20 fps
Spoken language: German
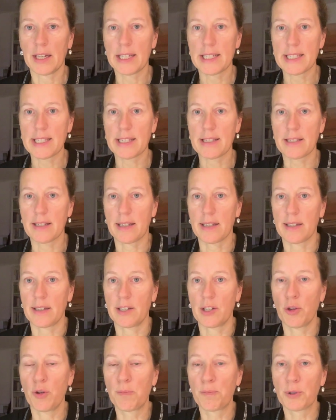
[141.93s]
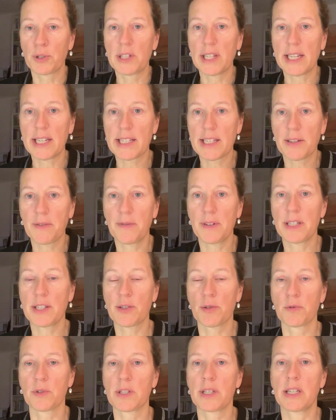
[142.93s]
dass äh, eine Hypothese,
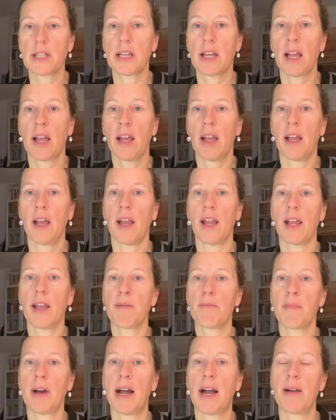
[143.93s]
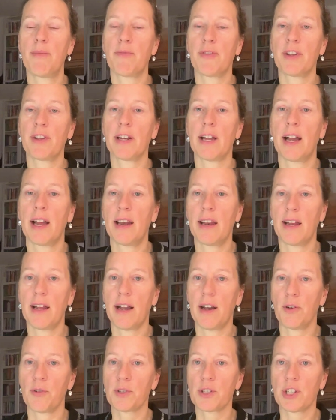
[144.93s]
wieso sie im
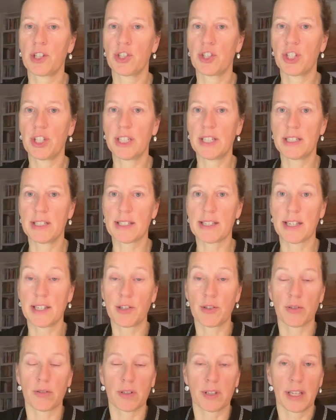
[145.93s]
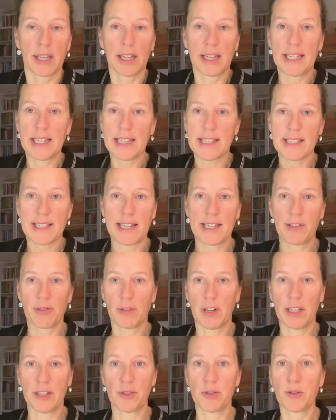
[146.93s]
Halbfinale ausgeschieden sind. Und das kann
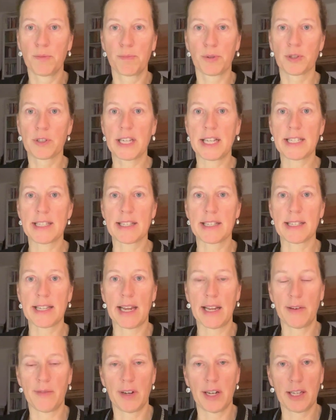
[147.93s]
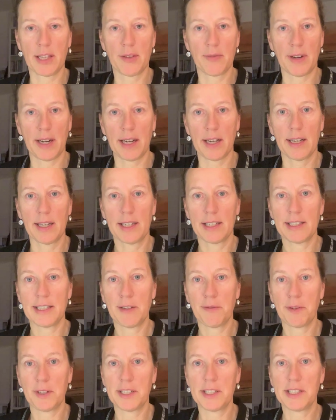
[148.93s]
nur eine Hypothese sein, weil ich war
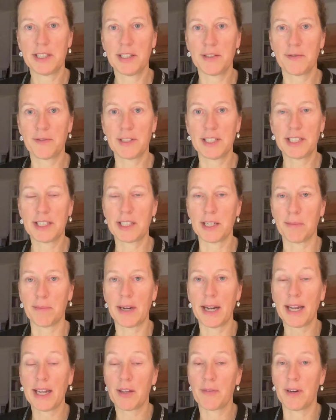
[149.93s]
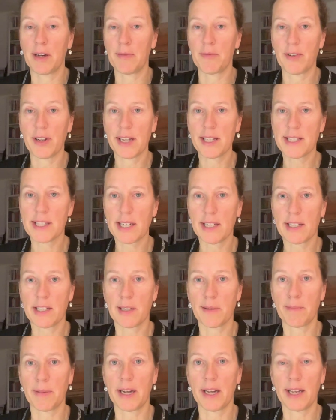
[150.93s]
definitiv nicht dabei. Ich war am Fernseher
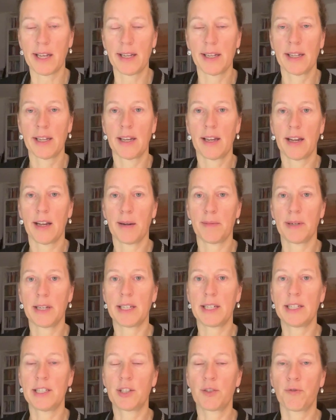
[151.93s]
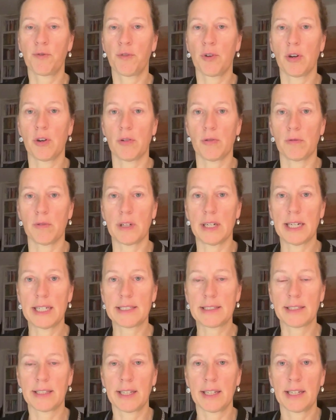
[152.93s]
dabei, aber nicht vor
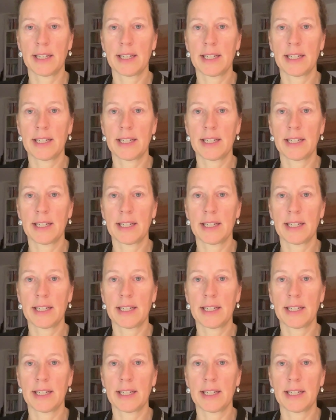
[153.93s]
Ort.